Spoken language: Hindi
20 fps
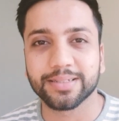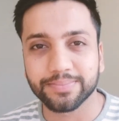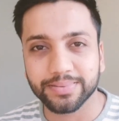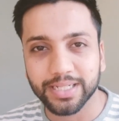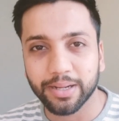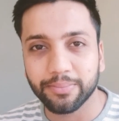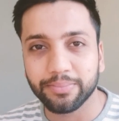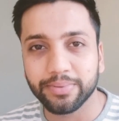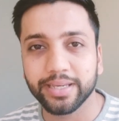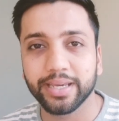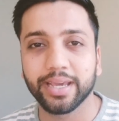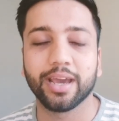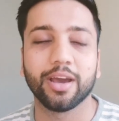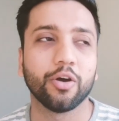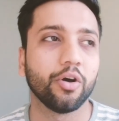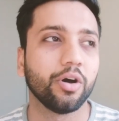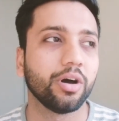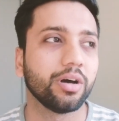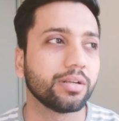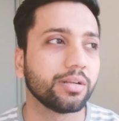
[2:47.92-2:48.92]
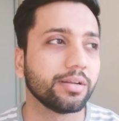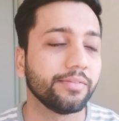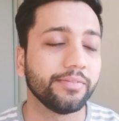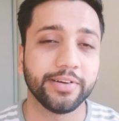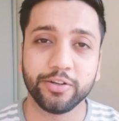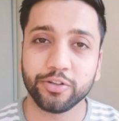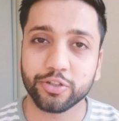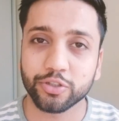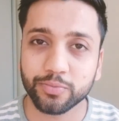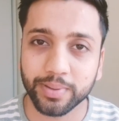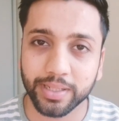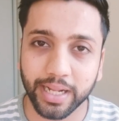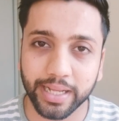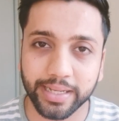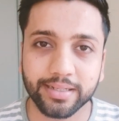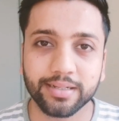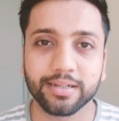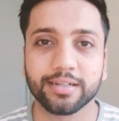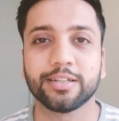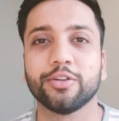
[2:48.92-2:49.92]
सब्सक्राइब किया है और वीडियोस पे
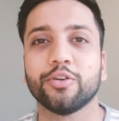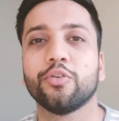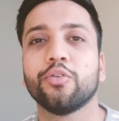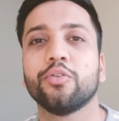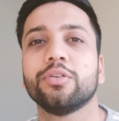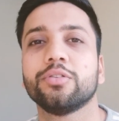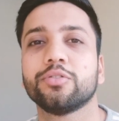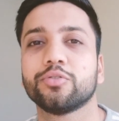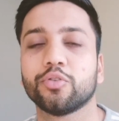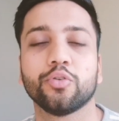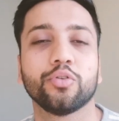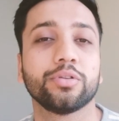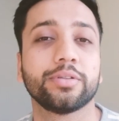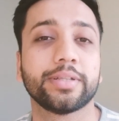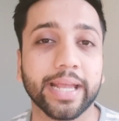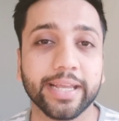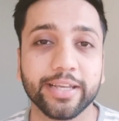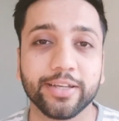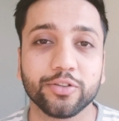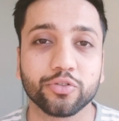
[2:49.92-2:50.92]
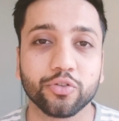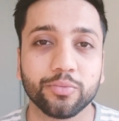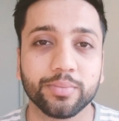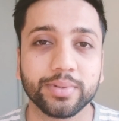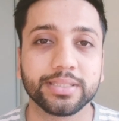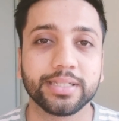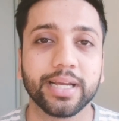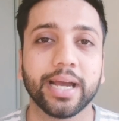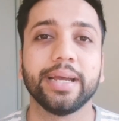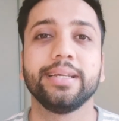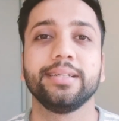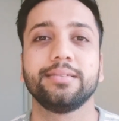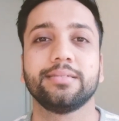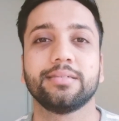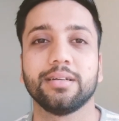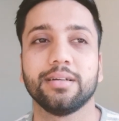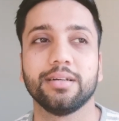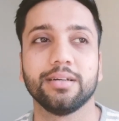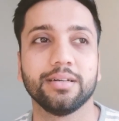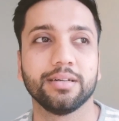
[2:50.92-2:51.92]
लाइक करते हो सो थैंक यू सो मच गाइस
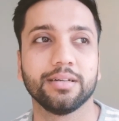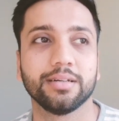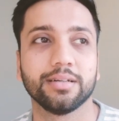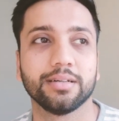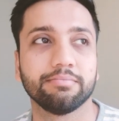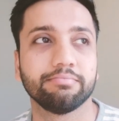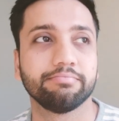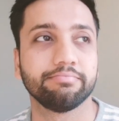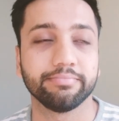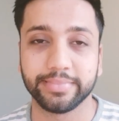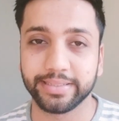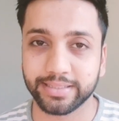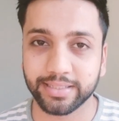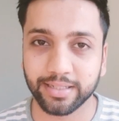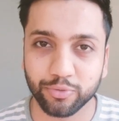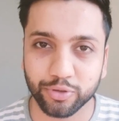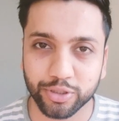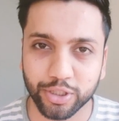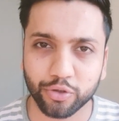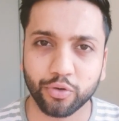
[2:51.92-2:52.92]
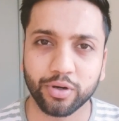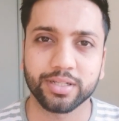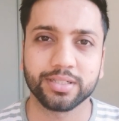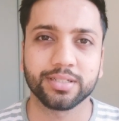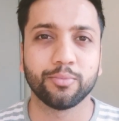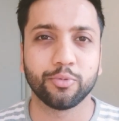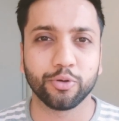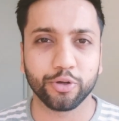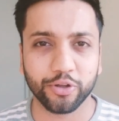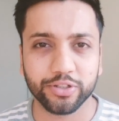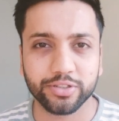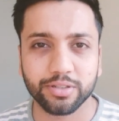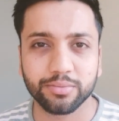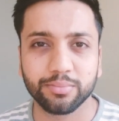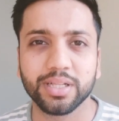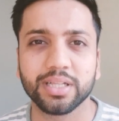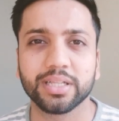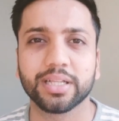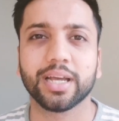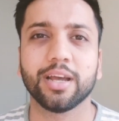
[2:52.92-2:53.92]
इससे मुझे थोड़ा सा मोटिवेशन
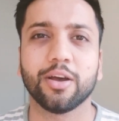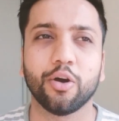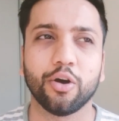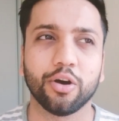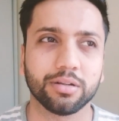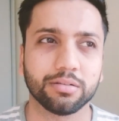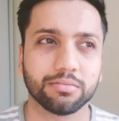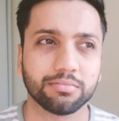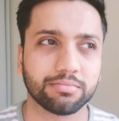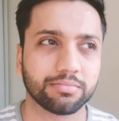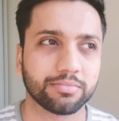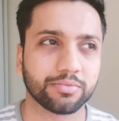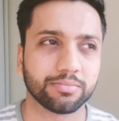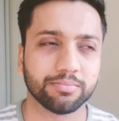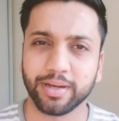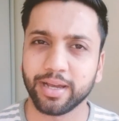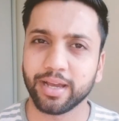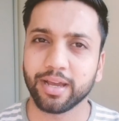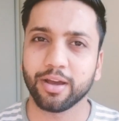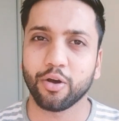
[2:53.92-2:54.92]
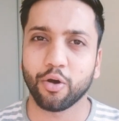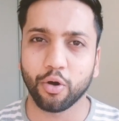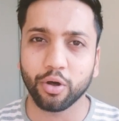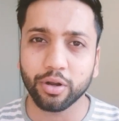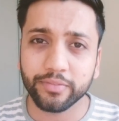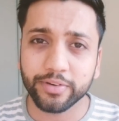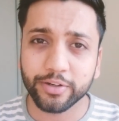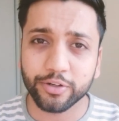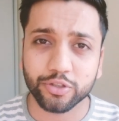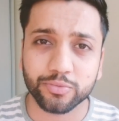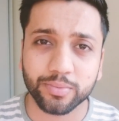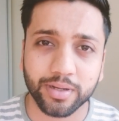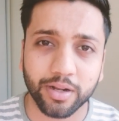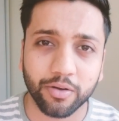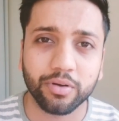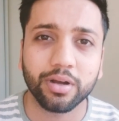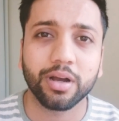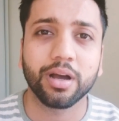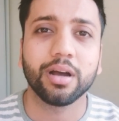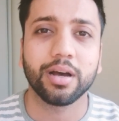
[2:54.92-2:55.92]
मिलता है और मैं और वीडियोस
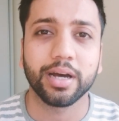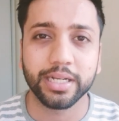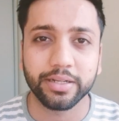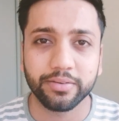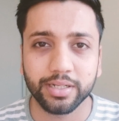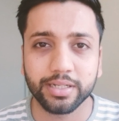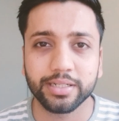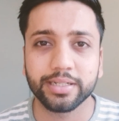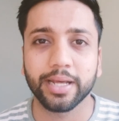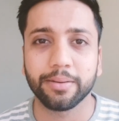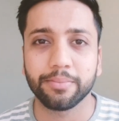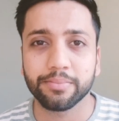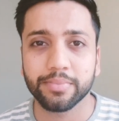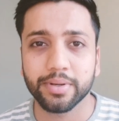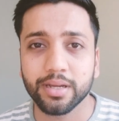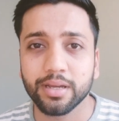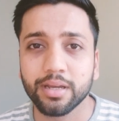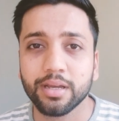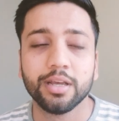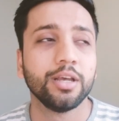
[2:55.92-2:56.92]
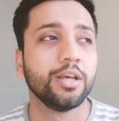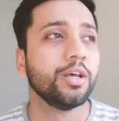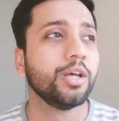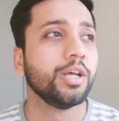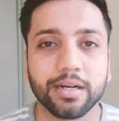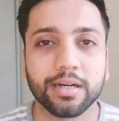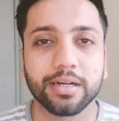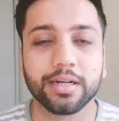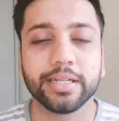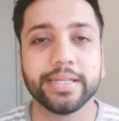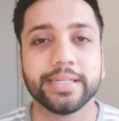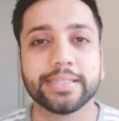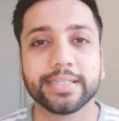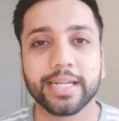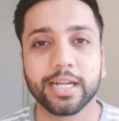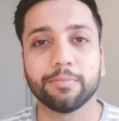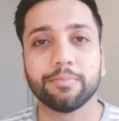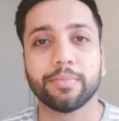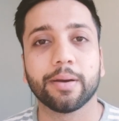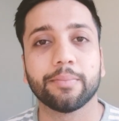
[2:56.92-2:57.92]
बनाऊंगा आने वाले टाइम में अगर ये
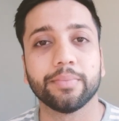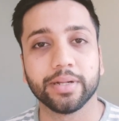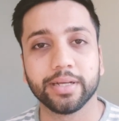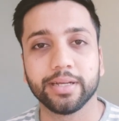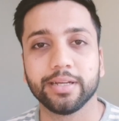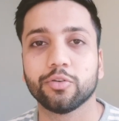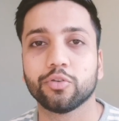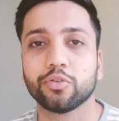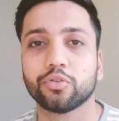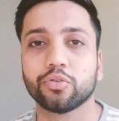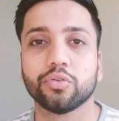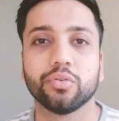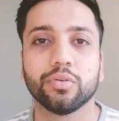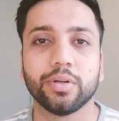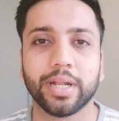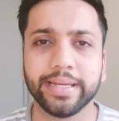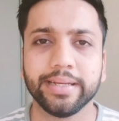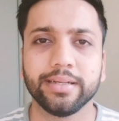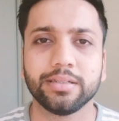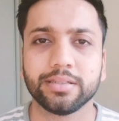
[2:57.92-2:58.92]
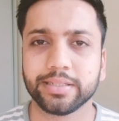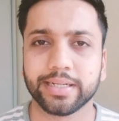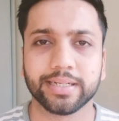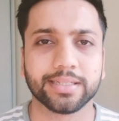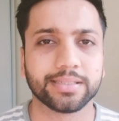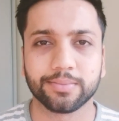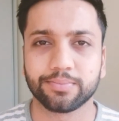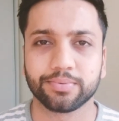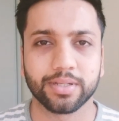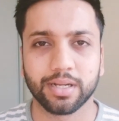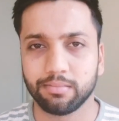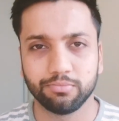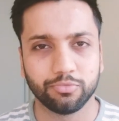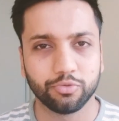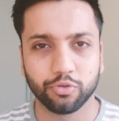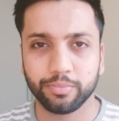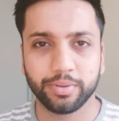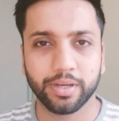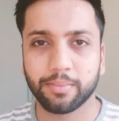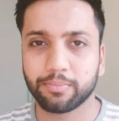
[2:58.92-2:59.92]
चैनल पे आप नए हो तो लाइक शेयर सब्सक्राइब
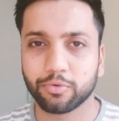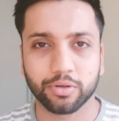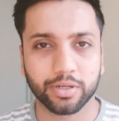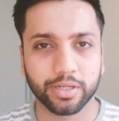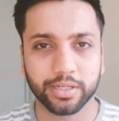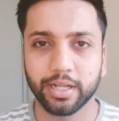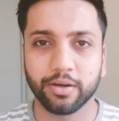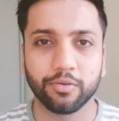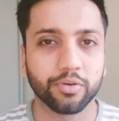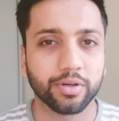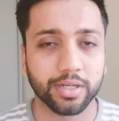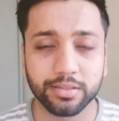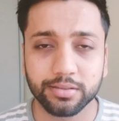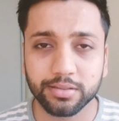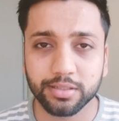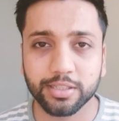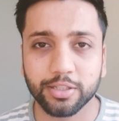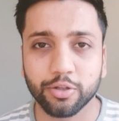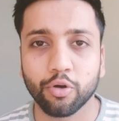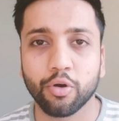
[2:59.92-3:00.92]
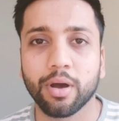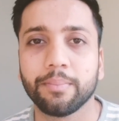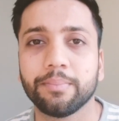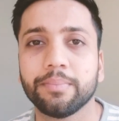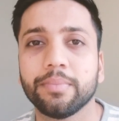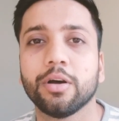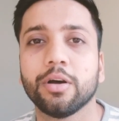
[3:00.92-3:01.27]
जो भी आपको करना है वो कर सकते हो आप